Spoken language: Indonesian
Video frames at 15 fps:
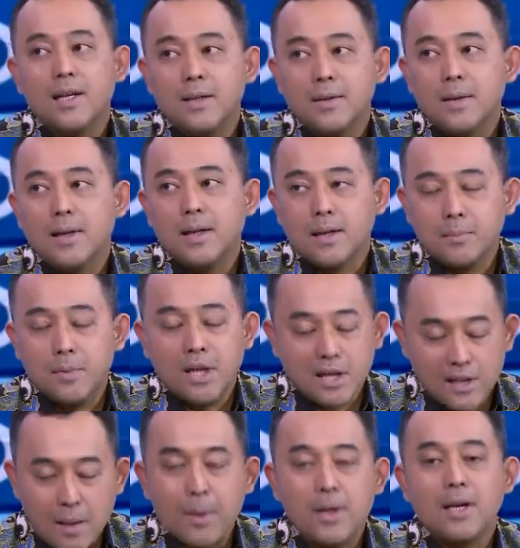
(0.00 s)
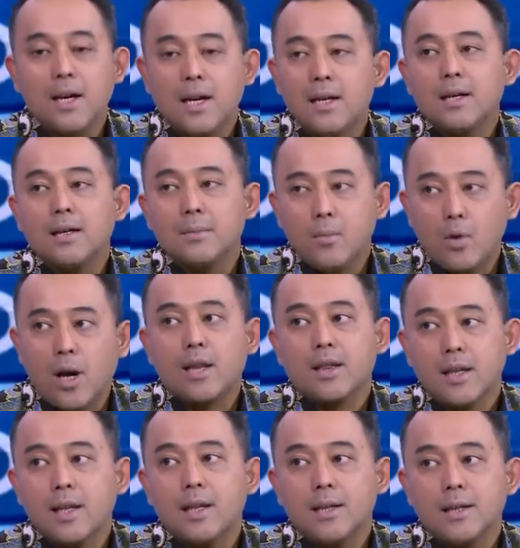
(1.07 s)
uh, eh, bekerja sama dengan
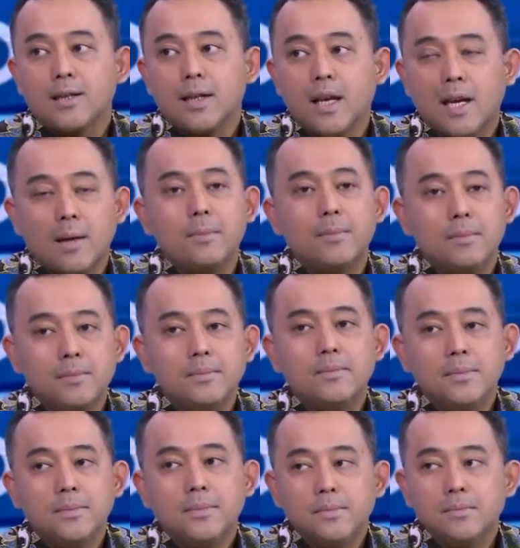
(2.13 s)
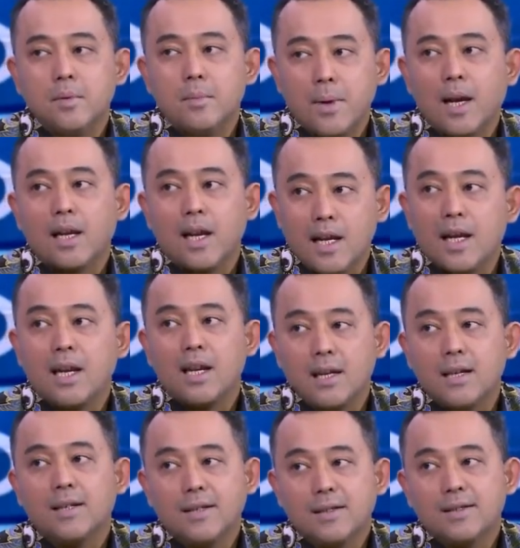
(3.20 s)
Moratel dalam hmm. memberikan layanan
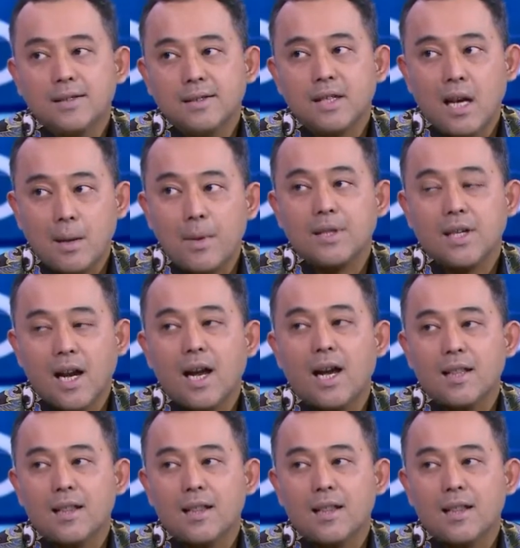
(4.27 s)
terhadap masyarakat.